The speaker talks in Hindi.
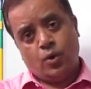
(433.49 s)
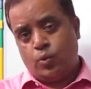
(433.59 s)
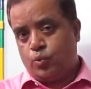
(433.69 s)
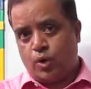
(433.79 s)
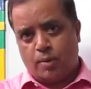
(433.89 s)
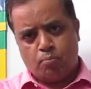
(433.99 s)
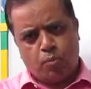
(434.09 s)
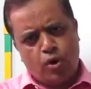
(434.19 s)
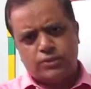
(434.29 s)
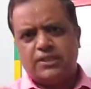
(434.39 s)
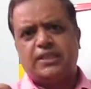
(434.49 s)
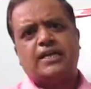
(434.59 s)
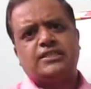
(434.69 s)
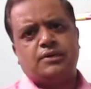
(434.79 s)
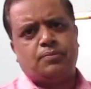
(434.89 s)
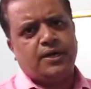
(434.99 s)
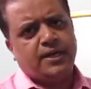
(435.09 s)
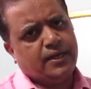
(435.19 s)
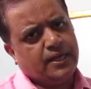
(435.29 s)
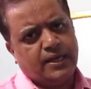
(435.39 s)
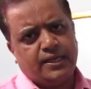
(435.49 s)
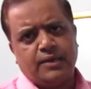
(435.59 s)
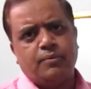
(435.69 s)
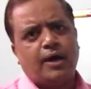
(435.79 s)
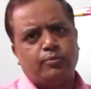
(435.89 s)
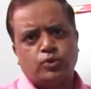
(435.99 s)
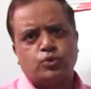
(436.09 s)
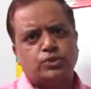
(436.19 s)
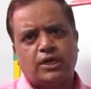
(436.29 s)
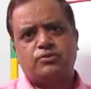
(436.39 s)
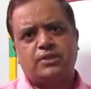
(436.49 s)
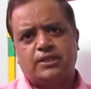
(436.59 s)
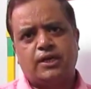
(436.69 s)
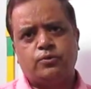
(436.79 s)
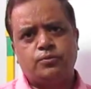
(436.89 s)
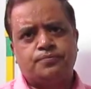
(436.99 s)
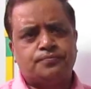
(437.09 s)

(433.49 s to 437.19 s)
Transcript: उनको आप बहुत ही ध्यान से पढ़ें ये मैं आपको सुझाव देता हूँ